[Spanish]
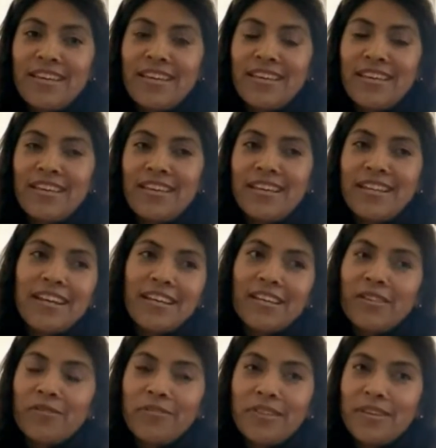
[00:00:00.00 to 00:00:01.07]
Y era
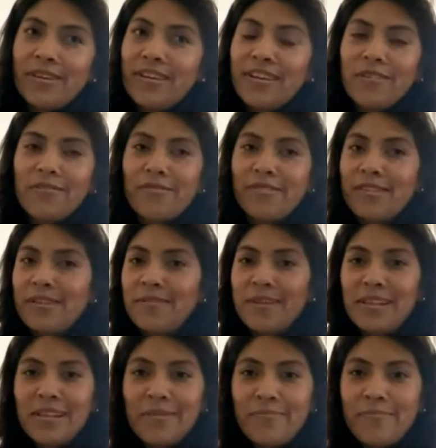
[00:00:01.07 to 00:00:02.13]
ahí donde
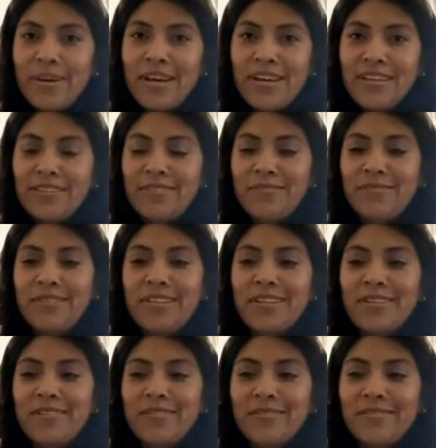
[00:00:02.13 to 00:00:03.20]
encontraba la paz,
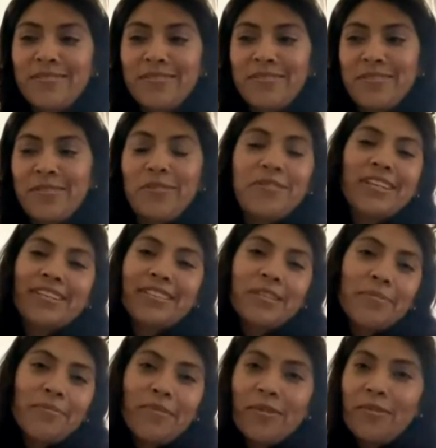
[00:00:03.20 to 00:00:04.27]
donde, donde
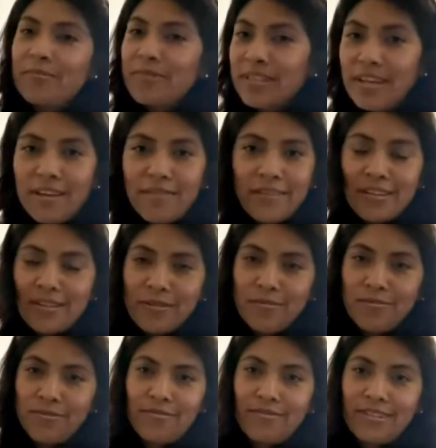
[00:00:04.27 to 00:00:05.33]
se me olvidaba
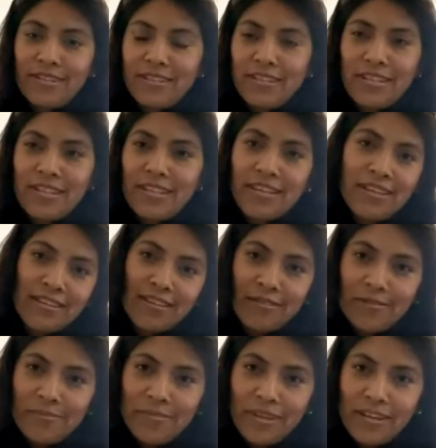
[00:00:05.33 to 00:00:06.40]
incluso que tenía que
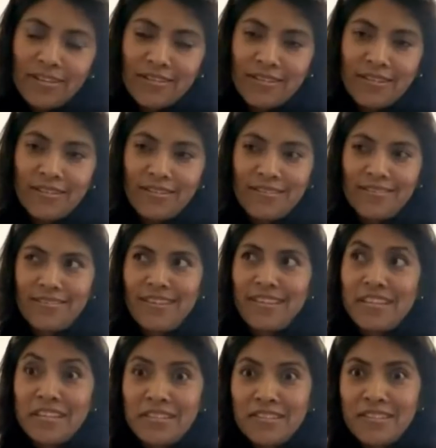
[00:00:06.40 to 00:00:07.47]
comer, que,
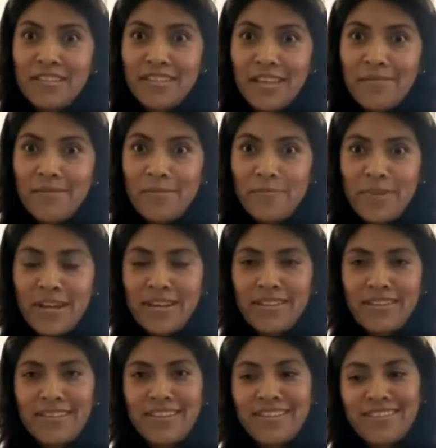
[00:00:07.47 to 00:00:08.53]
que necesitaba
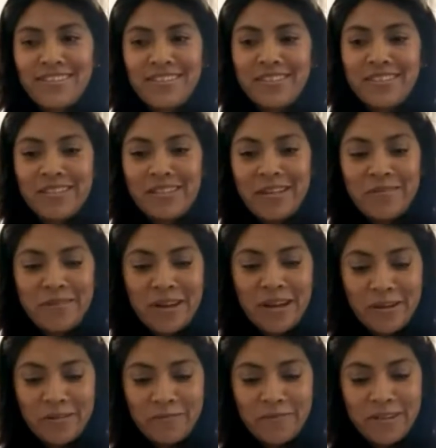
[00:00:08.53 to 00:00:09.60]
pan, que necesitaba
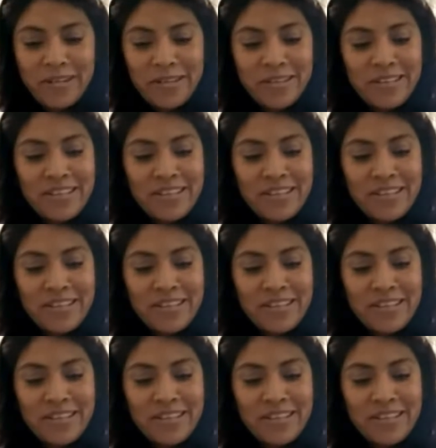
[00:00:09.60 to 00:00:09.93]
agua.